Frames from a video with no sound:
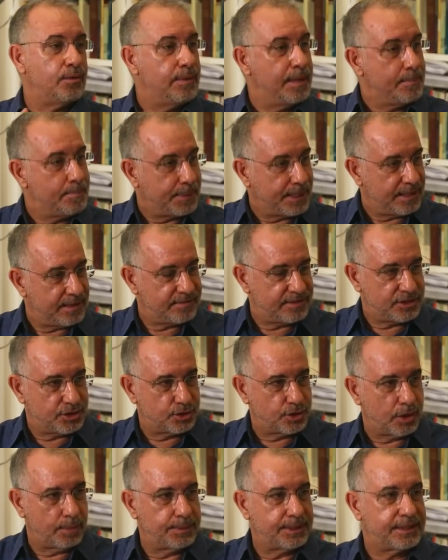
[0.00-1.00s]
uma empresa de
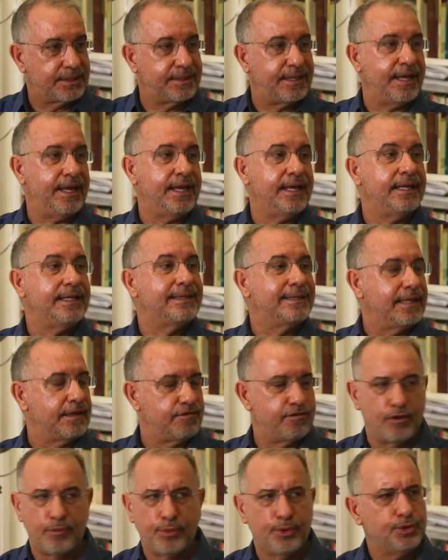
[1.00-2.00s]
nome T&T.
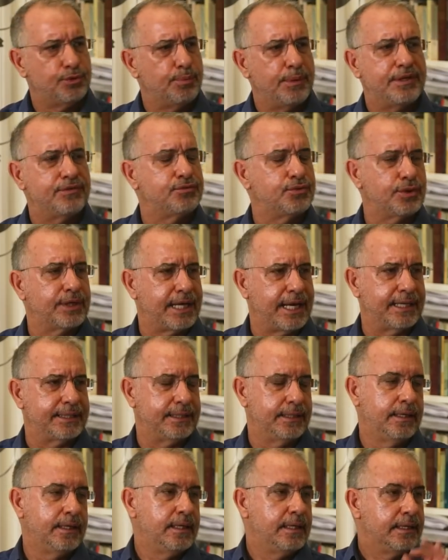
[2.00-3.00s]
foi muito
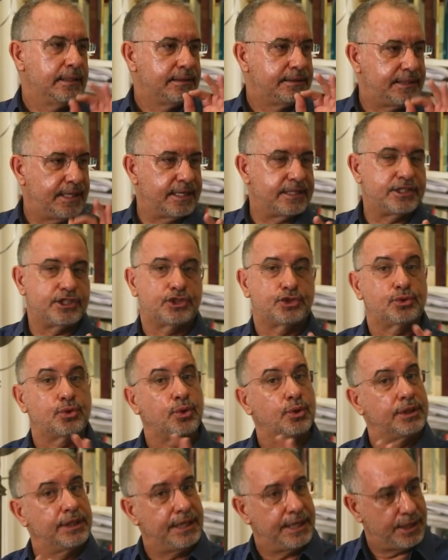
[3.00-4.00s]
mencionada. T de
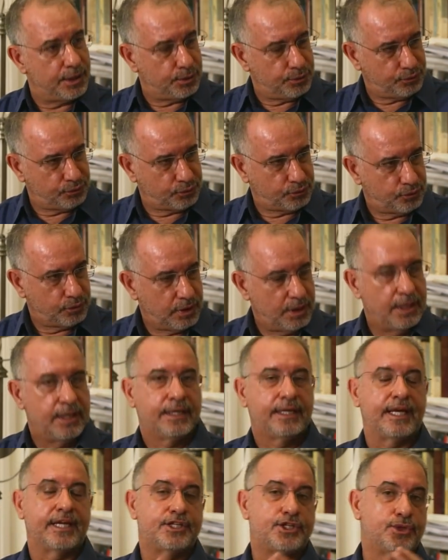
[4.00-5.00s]
torneios,
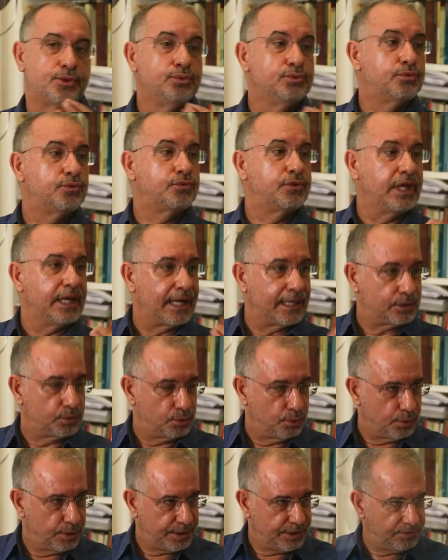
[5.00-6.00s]
que é de um dos
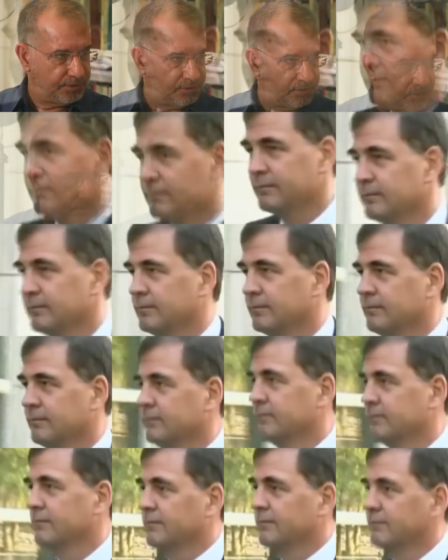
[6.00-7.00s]
delatores, o
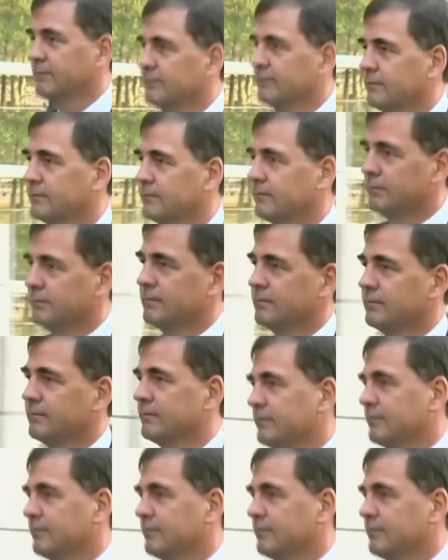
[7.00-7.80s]
Alejandro Burzaco,